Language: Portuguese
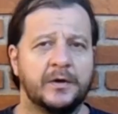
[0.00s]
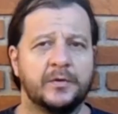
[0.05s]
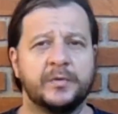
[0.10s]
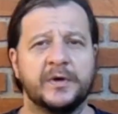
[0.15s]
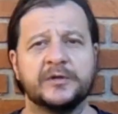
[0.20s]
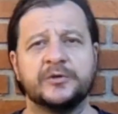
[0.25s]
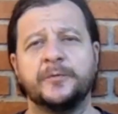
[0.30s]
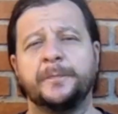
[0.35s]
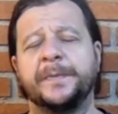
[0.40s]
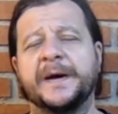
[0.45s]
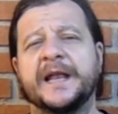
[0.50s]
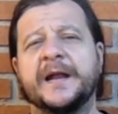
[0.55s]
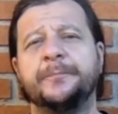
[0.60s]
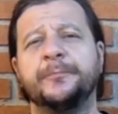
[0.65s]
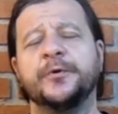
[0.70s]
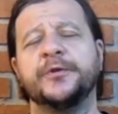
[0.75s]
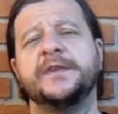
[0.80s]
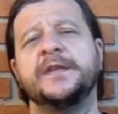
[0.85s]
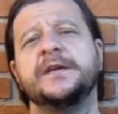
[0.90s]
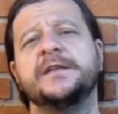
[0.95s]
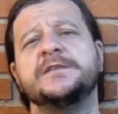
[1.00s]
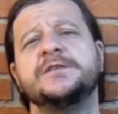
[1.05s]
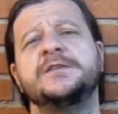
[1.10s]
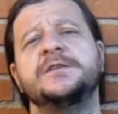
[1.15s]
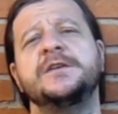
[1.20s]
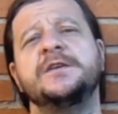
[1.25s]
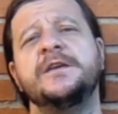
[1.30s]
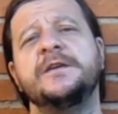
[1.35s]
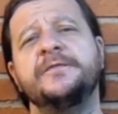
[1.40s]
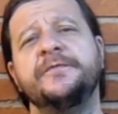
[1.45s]
quanto para poder
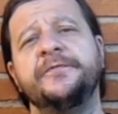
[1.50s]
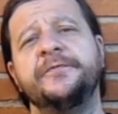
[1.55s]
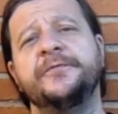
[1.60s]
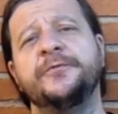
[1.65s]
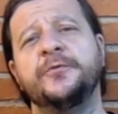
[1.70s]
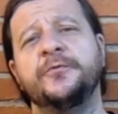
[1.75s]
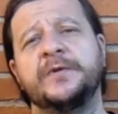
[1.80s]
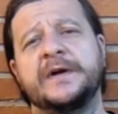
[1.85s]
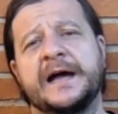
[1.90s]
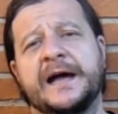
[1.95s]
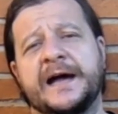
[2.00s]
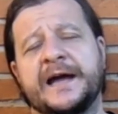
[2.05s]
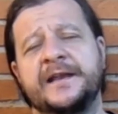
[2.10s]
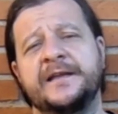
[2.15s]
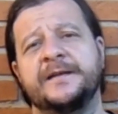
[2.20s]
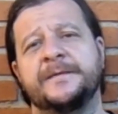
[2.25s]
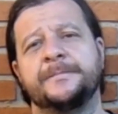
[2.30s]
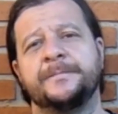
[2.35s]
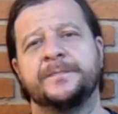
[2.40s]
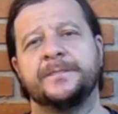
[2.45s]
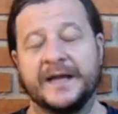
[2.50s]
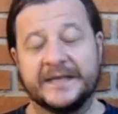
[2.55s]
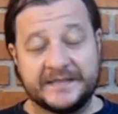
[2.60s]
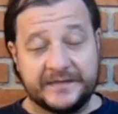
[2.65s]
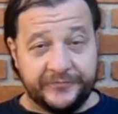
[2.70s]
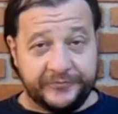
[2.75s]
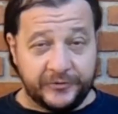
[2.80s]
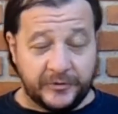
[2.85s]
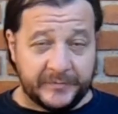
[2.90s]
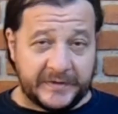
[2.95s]
divulgar as
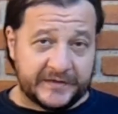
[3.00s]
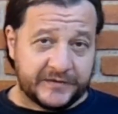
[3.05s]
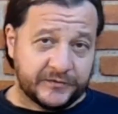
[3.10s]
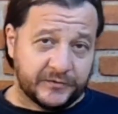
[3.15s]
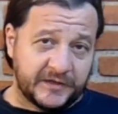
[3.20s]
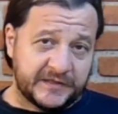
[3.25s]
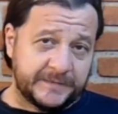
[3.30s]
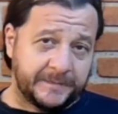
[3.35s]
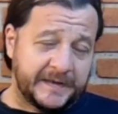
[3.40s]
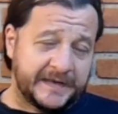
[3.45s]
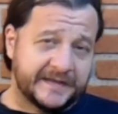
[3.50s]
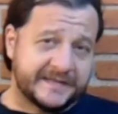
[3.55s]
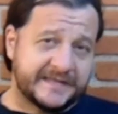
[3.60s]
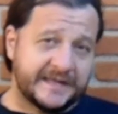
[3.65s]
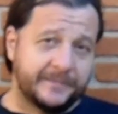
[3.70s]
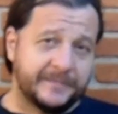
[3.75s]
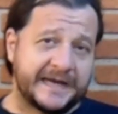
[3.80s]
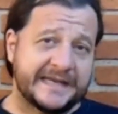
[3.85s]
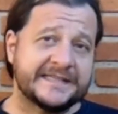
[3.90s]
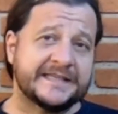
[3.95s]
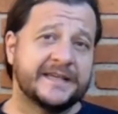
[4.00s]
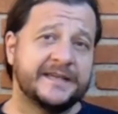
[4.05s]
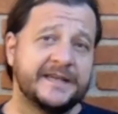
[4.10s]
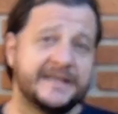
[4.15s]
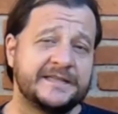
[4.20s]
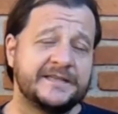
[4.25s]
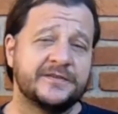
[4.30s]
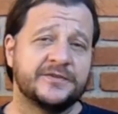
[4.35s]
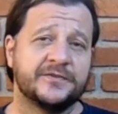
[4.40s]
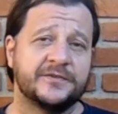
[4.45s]
informações pelas demais
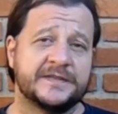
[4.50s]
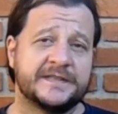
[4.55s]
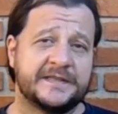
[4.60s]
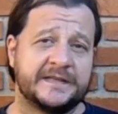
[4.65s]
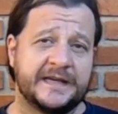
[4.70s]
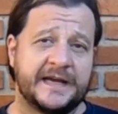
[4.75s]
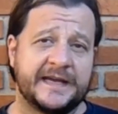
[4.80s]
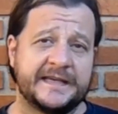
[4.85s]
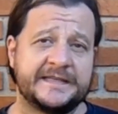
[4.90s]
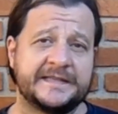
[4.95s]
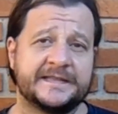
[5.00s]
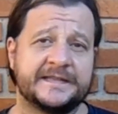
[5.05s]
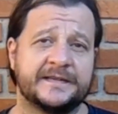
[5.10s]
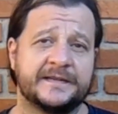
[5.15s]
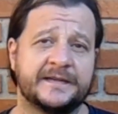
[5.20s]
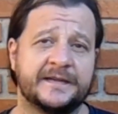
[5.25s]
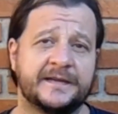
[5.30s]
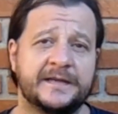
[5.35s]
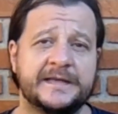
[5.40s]
redes sociais,